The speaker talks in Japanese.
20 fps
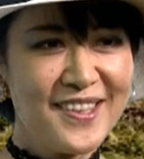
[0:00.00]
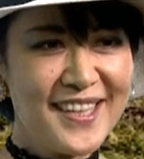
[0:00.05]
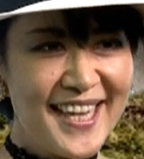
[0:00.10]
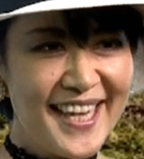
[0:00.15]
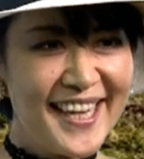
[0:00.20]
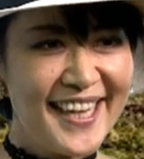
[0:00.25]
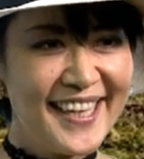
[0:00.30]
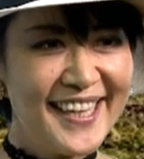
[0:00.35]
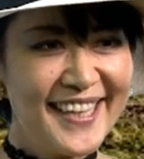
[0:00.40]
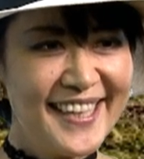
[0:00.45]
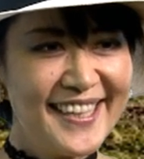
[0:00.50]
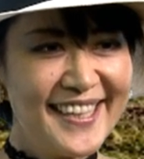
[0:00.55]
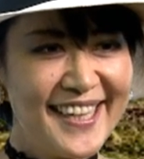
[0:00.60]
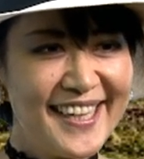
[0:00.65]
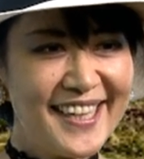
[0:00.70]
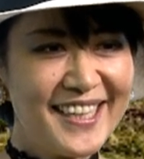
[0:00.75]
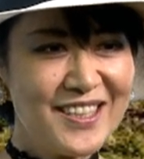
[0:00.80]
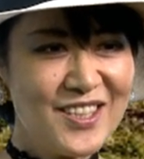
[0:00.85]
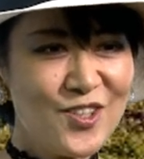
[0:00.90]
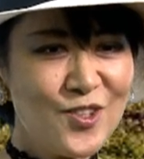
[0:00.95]
で、えーはい、
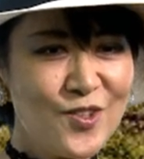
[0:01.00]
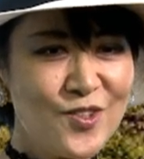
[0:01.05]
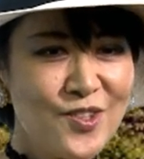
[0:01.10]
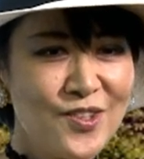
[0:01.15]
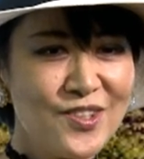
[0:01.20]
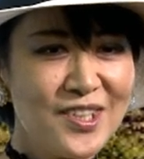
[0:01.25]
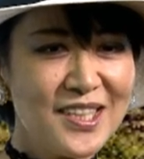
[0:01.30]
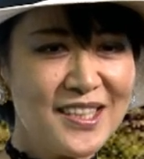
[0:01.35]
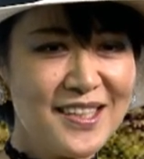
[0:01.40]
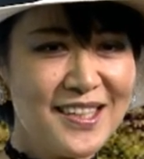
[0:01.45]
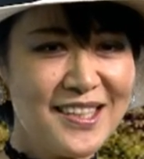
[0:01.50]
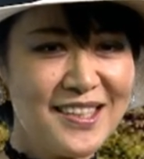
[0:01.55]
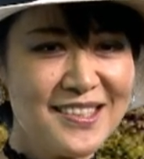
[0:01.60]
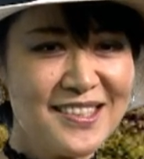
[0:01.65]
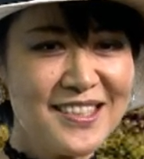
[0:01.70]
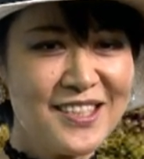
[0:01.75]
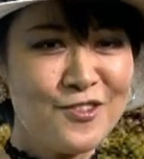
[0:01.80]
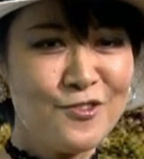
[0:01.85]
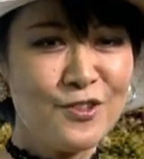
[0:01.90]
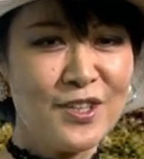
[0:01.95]
あの新
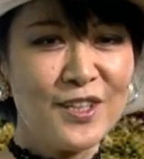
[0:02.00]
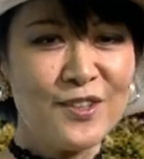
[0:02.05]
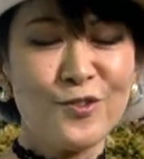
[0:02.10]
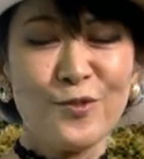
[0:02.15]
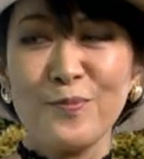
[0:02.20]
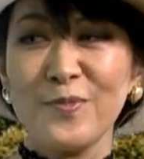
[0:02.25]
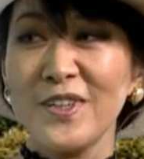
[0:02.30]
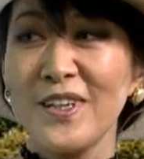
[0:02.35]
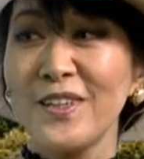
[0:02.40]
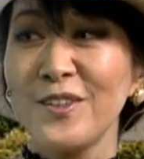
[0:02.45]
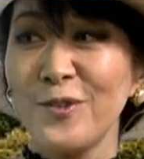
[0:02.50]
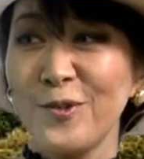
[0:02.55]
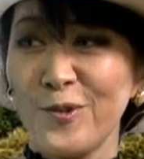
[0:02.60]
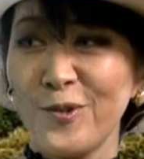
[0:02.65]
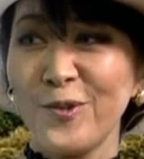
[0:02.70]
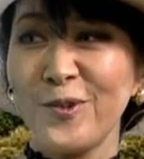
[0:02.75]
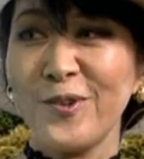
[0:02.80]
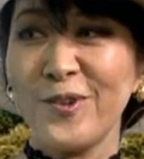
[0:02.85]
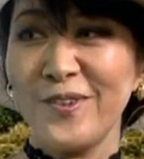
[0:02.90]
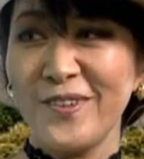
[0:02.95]
しい
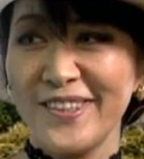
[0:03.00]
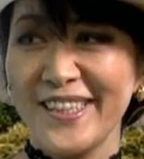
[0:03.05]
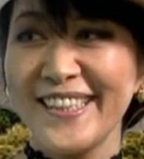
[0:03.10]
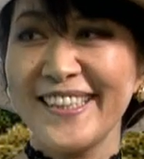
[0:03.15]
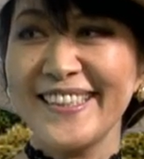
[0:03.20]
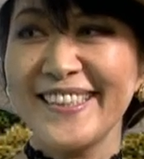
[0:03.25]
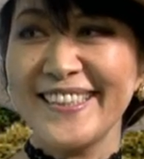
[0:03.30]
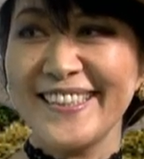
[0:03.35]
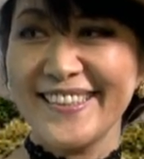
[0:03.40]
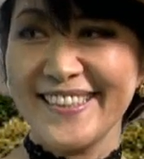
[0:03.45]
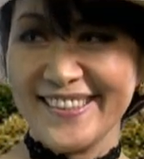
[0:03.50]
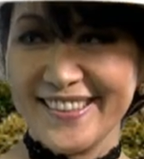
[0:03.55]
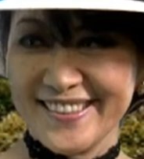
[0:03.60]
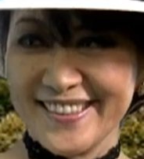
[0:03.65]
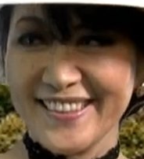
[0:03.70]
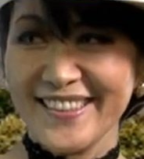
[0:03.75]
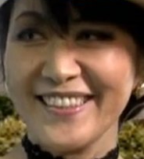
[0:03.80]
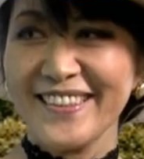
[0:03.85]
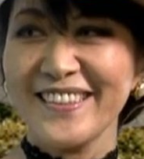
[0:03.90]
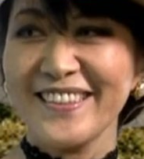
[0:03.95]
グランドピアノを、ね、そうですよ
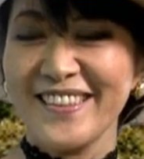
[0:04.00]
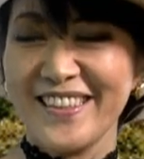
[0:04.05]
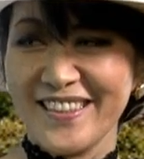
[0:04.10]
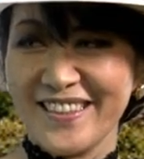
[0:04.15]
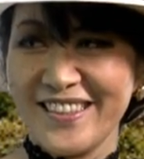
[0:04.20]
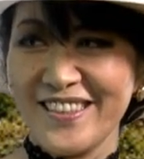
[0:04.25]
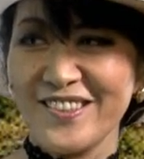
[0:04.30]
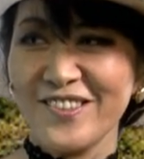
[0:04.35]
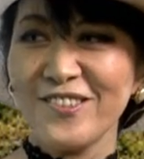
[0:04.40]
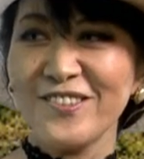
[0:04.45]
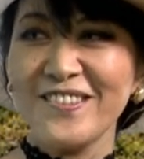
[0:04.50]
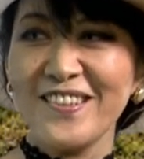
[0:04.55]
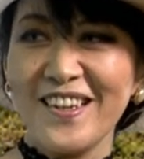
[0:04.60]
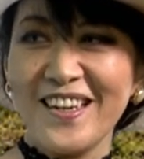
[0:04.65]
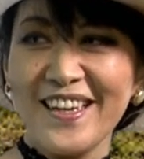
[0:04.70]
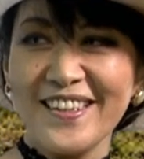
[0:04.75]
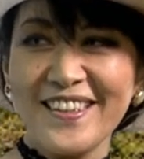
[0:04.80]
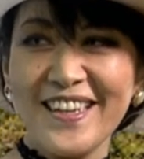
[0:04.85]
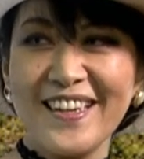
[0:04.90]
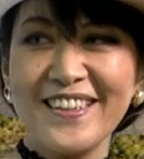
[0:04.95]
ね素敵寄贈さ
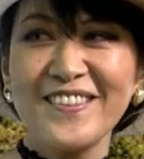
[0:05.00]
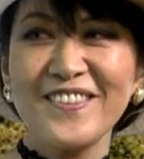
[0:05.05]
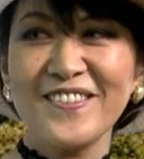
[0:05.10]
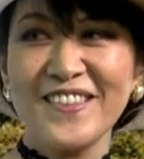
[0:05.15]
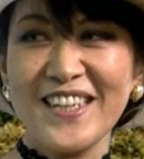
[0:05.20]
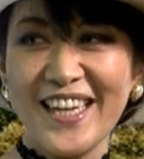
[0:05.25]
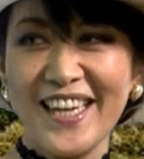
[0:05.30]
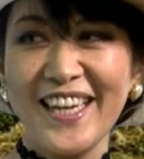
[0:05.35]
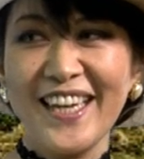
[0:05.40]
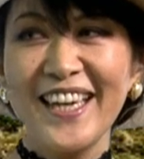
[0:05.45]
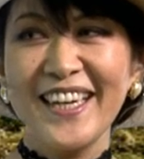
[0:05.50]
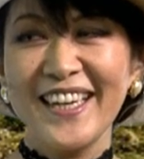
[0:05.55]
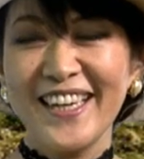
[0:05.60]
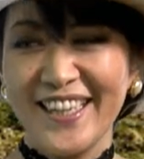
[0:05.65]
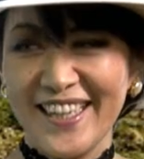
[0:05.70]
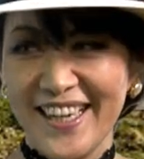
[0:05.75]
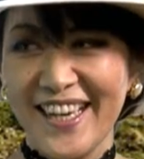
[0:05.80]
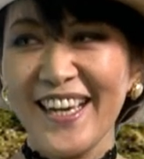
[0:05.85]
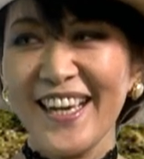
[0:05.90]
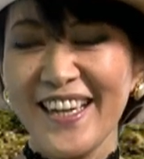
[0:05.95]
れたので、
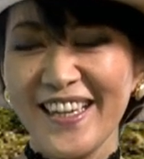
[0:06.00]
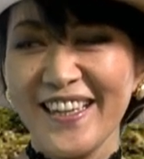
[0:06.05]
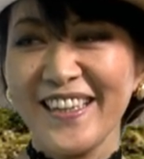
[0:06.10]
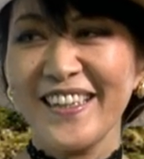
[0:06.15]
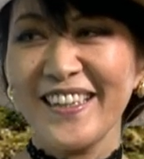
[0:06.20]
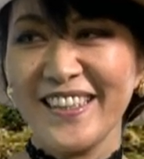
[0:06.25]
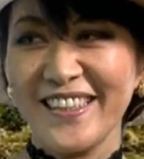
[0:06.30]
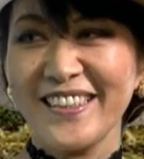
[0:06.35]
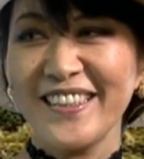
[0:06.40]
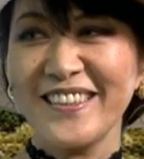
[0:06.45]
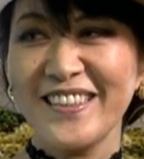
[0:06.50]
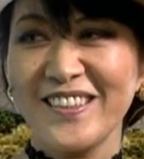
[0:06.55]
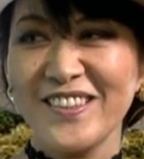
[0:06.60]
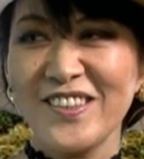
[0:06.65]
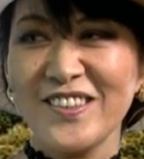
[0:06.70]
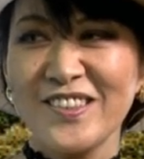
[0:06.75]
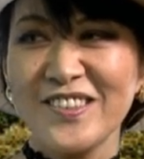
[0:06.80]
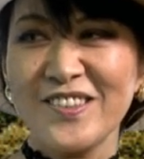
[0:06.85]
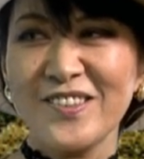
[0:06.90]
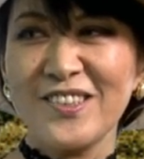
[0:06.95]
はい、はい、
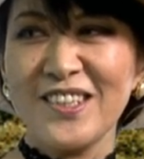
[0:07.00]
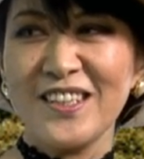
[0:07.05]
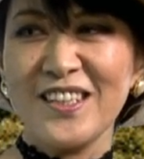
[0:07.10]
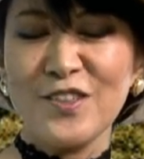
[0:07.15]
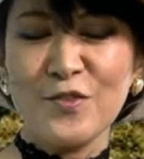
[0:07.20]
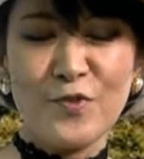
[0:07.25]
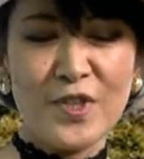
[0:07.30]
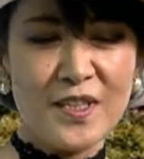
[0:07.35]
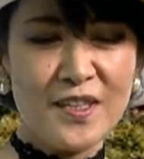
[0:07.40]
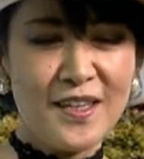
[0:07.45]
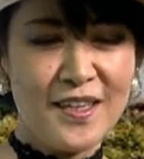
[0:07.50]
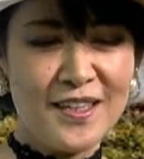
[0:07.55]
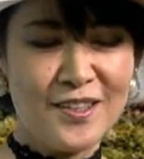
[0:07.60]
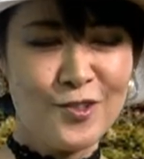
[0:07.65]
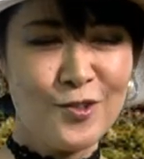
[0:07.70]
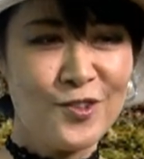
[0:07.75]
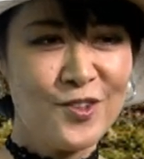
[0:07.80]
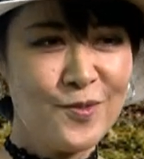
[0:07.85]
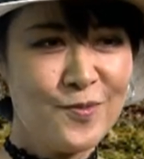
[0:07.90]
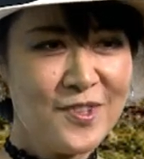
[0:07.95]
それでまた
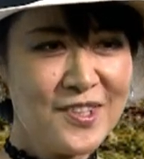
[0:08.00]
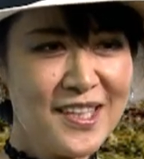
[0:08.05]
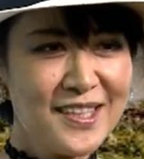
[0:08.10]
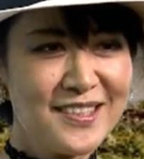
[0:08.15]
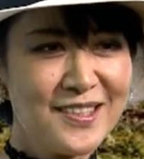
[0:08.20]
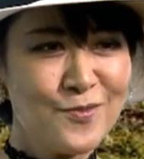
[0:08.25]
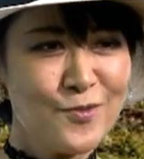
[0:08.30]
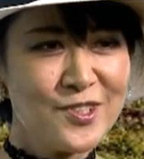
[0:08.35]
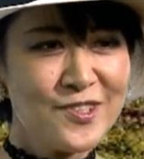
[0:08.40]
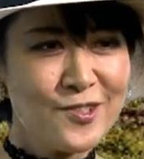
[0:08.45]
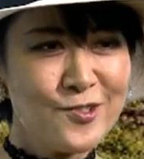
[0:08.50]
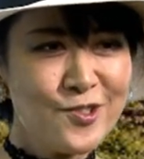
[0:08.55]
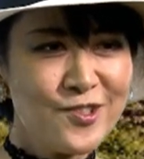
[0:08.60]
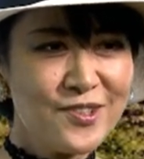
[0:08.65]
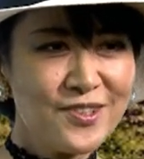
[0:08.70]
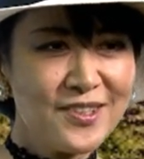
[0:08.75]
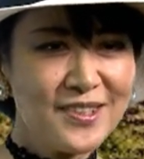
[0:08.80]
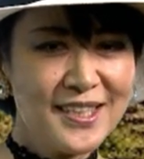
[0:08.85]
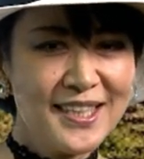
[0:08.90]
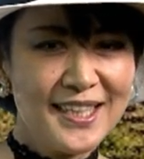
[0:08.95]
子どもたちもすご
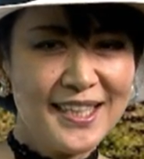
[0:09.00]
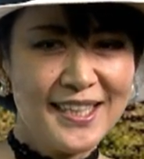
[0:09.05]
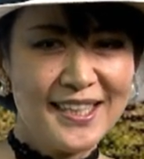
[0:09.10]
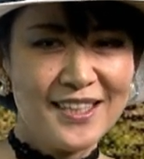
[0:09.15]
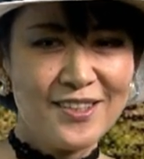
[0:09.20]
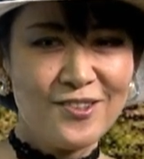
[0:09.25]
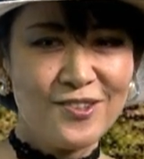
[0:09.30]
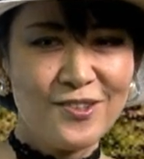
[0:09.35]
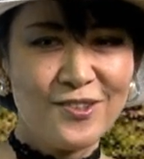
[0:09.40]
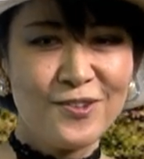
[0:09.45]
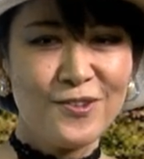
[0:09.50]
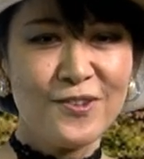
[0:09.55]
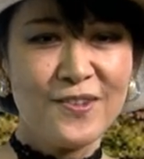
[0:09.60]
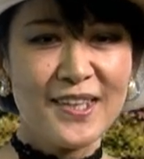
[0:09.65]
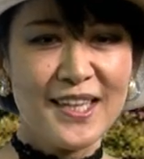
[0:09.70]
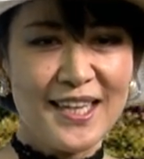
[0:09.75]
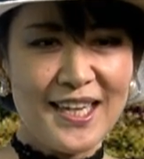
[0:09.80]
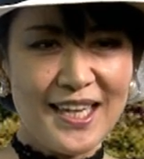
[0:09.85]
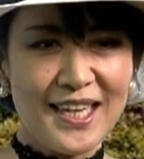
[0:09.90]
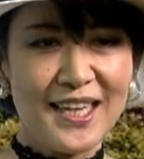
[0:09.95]
く喜
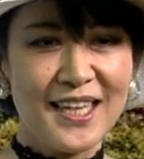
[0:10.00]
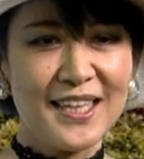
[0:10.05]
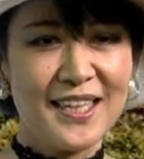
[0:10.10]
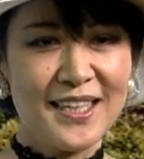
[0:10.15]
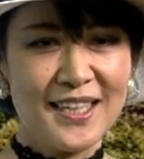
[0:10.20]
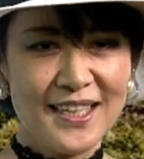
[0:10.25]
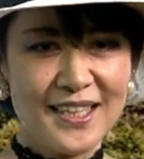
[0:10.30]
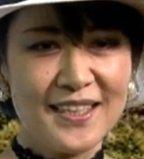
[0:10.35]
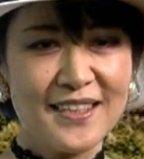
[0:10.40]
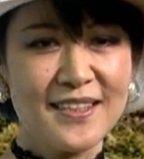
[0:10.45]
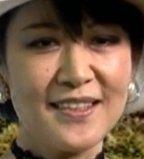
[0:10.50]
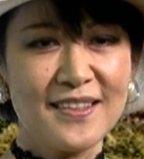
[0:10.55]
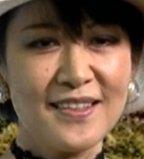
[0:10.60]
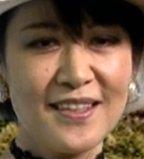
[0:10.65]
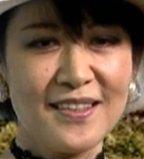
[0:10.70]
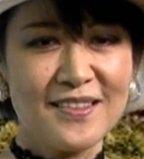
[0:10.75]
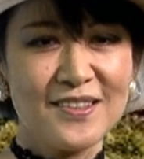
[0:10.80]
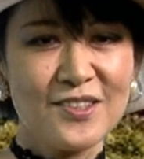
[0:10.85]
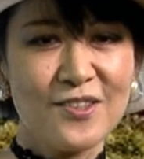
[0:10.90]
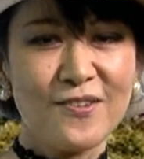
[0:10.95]
んで、うん
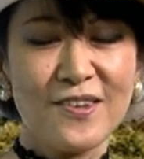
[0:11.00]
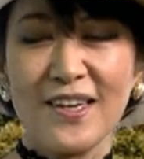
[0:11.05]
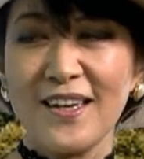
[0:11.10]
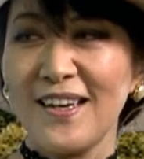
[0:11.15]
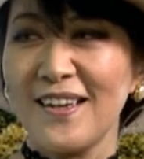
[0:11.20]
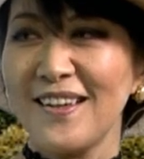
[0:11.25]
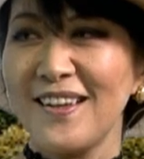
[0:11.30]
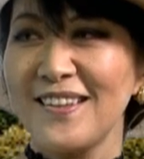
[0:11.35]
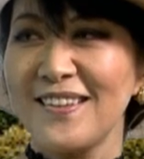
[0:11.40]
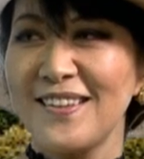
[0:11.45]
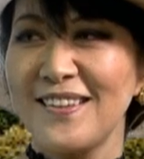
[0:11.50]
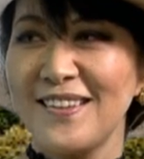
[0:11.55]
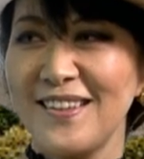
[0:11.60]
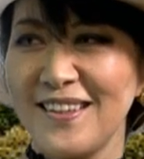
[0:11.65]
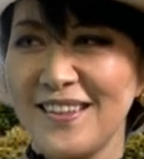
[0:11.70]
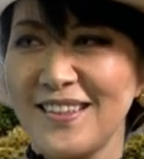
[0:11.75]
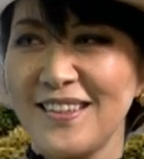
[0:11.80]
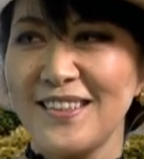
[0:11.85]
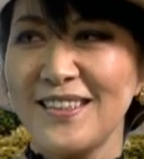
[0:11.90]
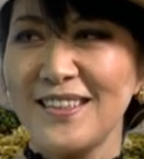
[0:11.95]
テンションが上がっ
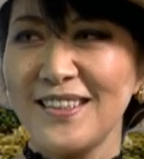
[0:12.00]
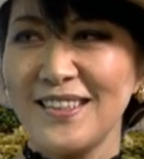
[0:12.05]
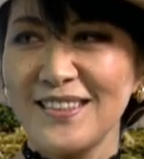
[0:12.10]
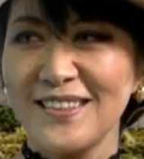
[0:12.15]
たり